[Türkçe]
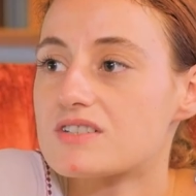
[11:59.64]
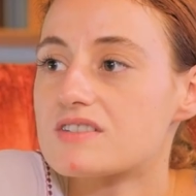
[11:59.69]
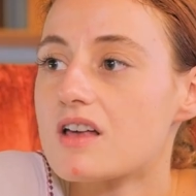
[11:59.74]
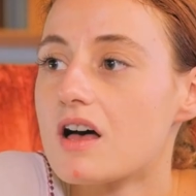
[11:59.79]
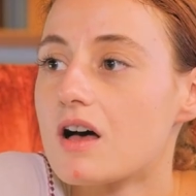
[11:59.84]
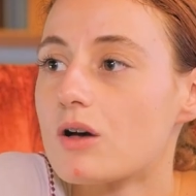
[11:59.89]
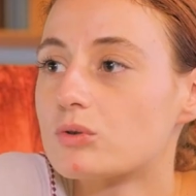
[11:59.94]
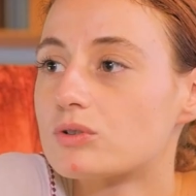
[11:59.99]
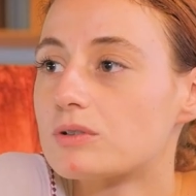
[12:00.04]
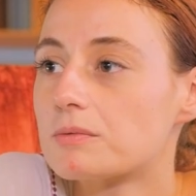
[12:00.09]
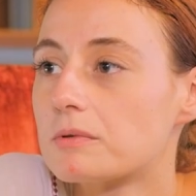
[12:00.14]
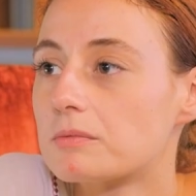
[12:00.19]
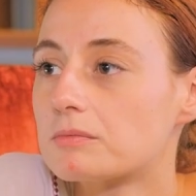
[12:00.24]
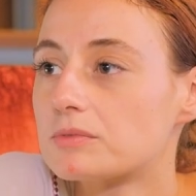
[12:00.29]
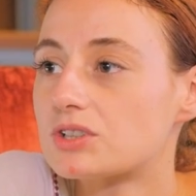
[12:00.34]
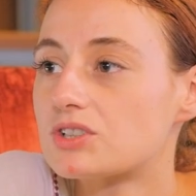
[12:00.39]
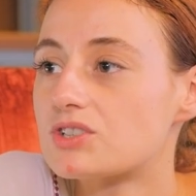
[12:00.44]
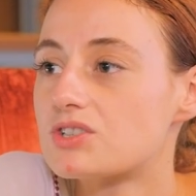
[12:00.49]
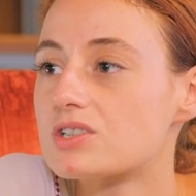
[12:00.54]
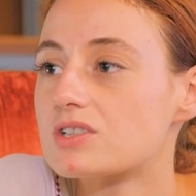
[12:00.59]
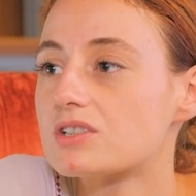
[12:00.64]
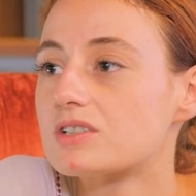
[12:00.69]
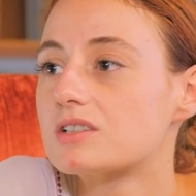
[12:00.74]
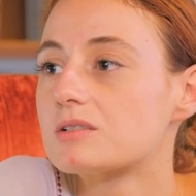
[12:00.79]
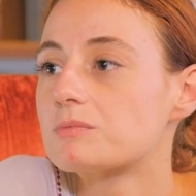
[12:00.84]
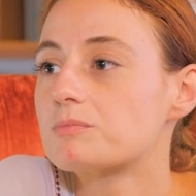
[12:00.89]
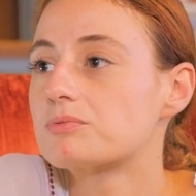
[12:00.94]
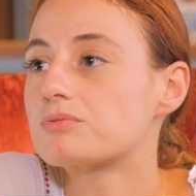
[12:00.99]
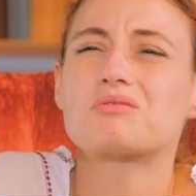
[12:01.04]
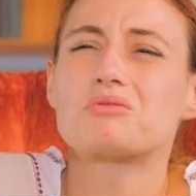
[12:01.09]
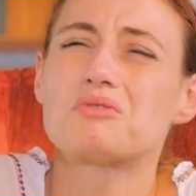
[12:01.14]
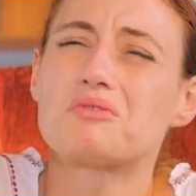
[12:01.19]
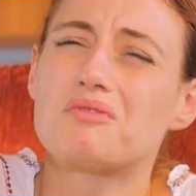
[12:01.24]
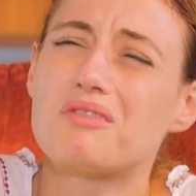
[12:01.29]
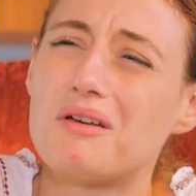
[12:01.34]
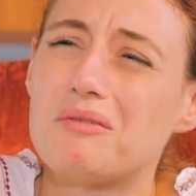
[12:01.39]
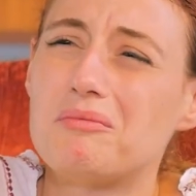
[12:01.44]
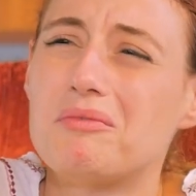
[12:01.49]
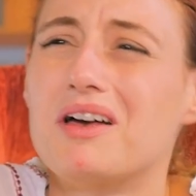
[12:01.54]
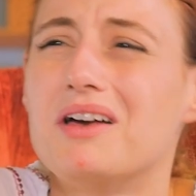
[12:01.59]
Ceza ödememek için gidip
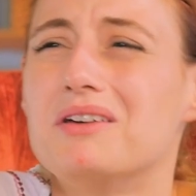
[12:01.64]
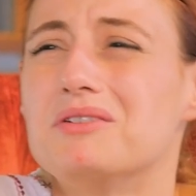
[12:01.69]
ben